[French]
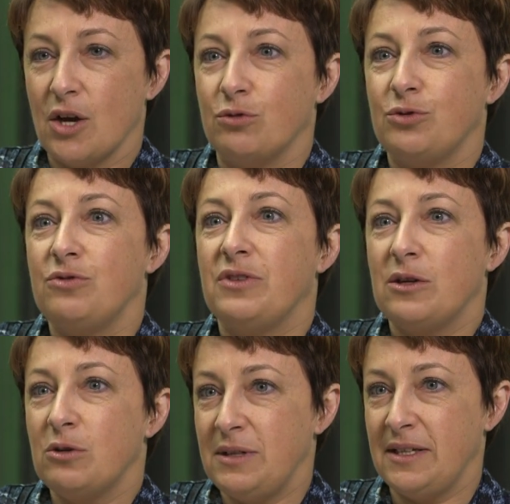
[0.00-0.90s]
vous
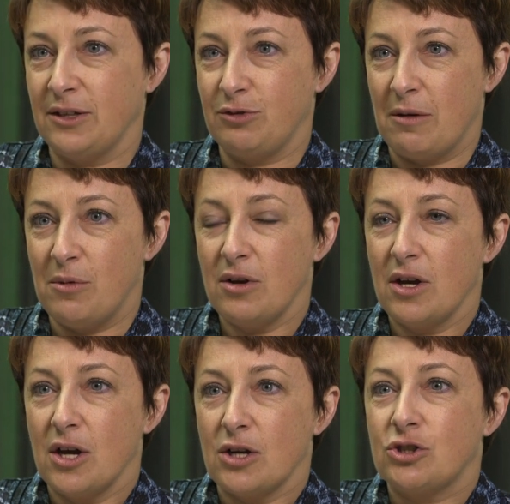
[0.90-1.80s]
devez obligatoirement
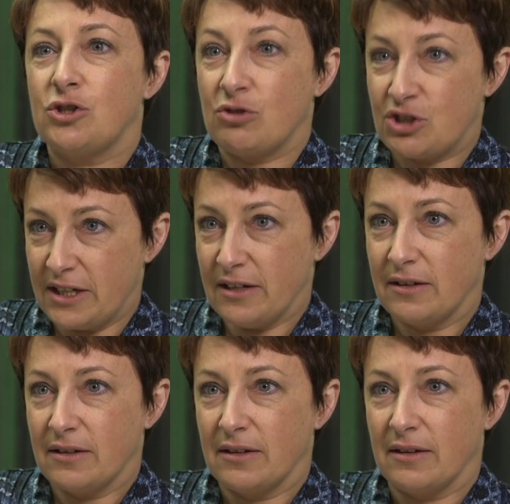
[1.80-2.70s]
changer
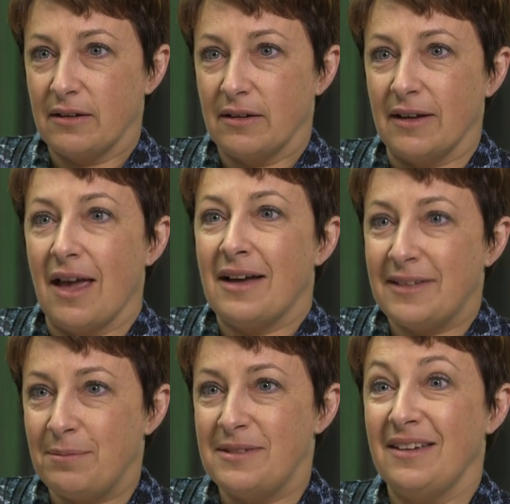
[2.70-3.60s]
et
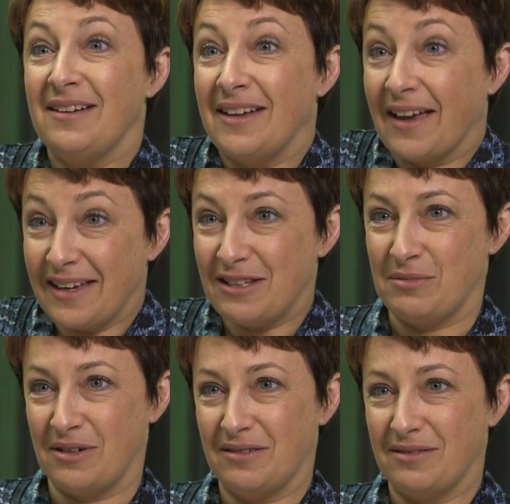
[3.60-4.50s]
adapter les
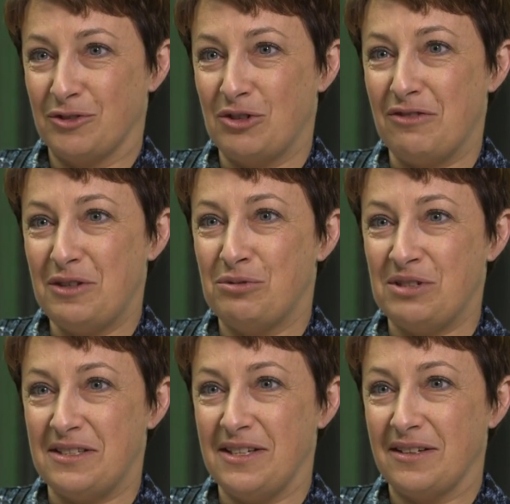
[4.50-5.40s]
rythmes de la vie
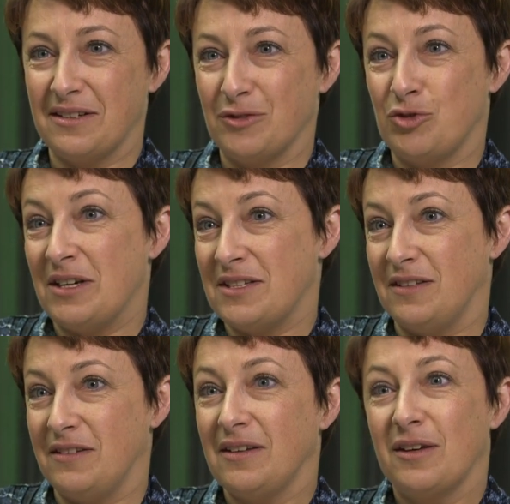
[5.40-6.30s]
politique de la
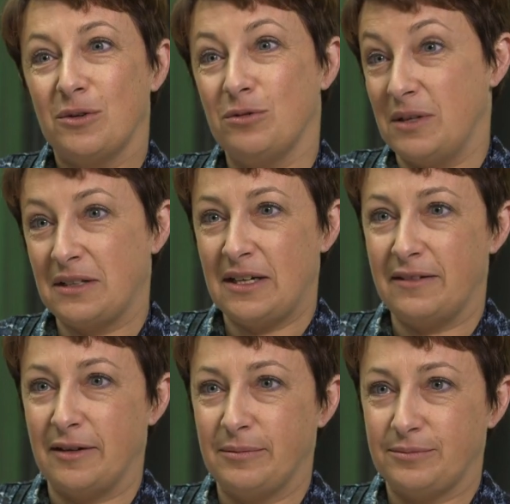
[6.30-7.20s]
cité ou bien de
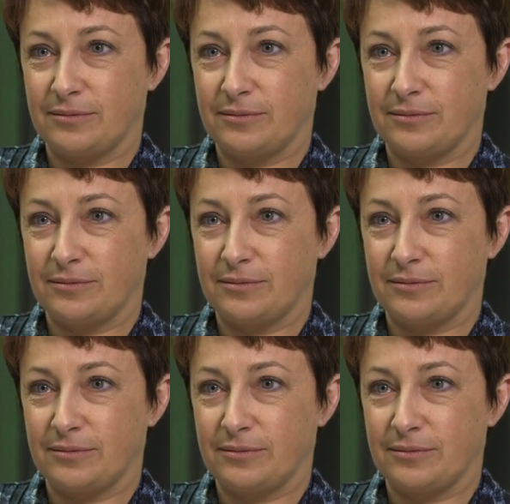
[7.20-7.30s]
l'État.